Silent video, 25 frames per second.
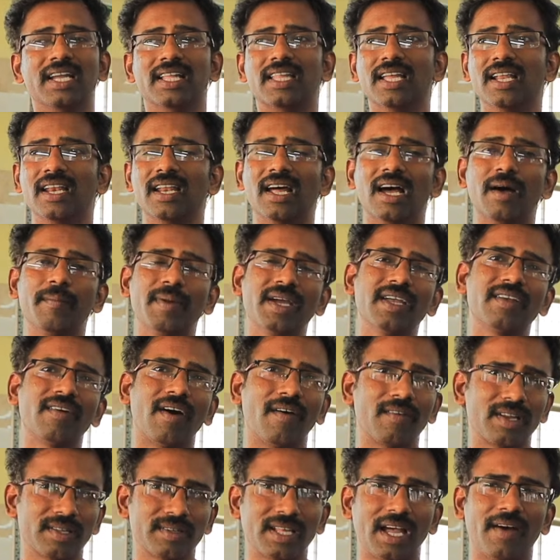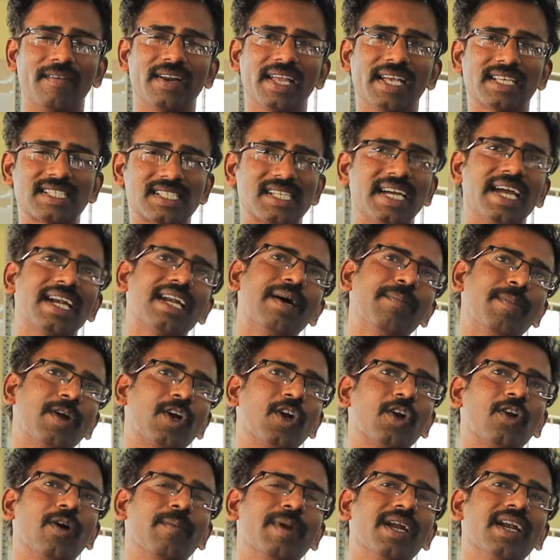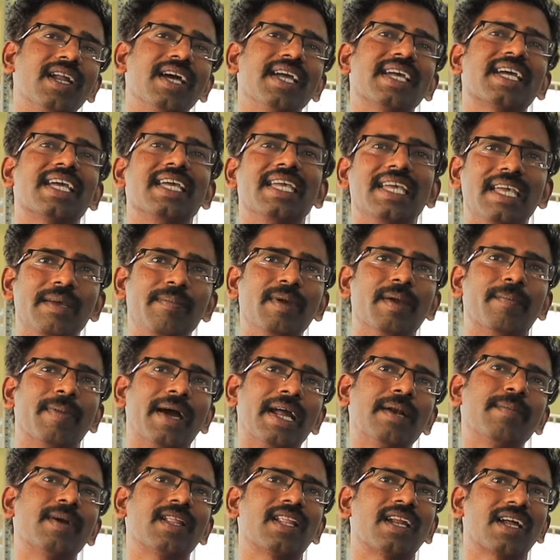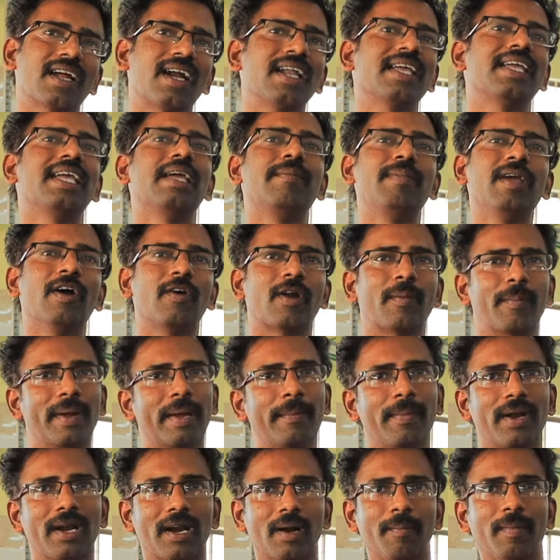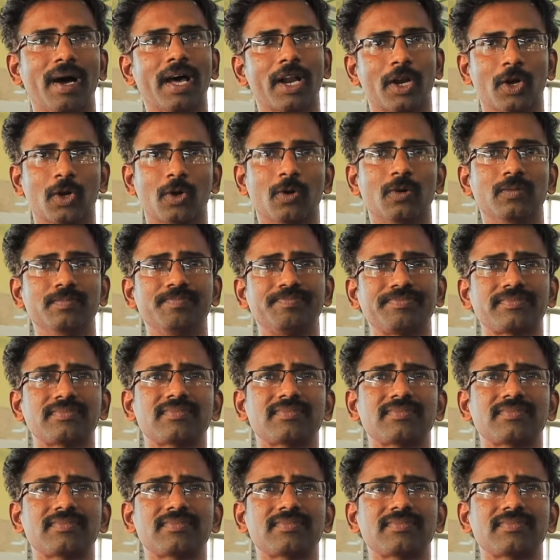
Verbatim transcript: இது இல்லாமல் அவர் அவர் எக்ஸ்ட்ரா என்ன பண்ணணும் அப்படின்னா இங்கே இபி e பயன்படுத்துறதுக்கான இபி e அவர் பே பண்ணுற மாதிரி இருக்கும்